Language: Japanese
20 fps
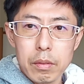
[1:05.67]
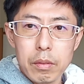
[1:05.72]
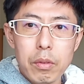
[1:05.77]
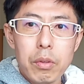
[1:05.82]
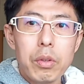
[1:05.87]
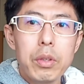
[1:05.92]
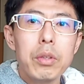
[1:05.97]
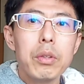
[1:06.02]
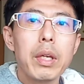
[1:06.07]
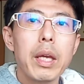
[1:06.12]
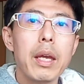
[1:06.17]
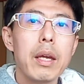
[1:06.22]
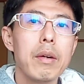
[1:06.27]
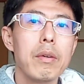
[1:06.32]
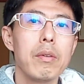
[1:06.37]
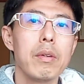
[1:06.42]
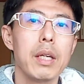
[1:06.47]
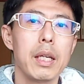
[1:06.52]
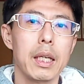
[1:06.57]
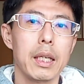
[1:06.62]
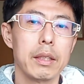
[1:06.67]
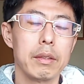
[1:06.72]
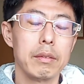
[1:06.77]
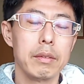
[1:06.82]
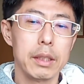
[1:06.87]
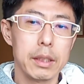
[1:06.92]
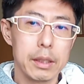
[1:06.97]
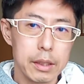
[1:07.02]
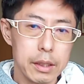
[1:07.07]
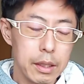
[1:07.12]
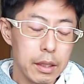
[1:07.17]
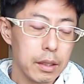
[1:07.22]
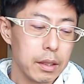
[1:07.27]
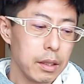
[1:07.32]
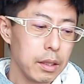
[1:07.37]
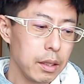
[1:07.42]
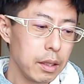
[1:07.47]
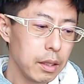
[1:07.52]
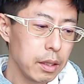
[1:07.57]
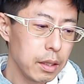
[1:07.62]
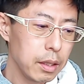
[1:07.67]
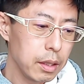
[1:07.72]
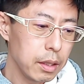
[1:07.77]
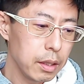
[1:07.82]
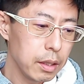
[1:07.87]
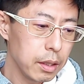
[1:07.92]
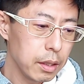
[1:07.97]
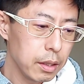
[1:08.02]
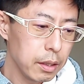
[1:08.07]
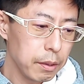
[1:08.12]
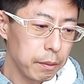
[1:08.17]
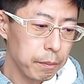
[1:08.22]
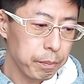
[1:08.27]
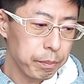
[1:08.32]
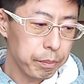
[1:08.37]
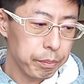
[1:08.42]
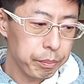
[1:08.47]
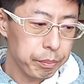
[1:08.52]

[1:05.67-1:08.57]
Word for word: こういう傾向があるんですね。で、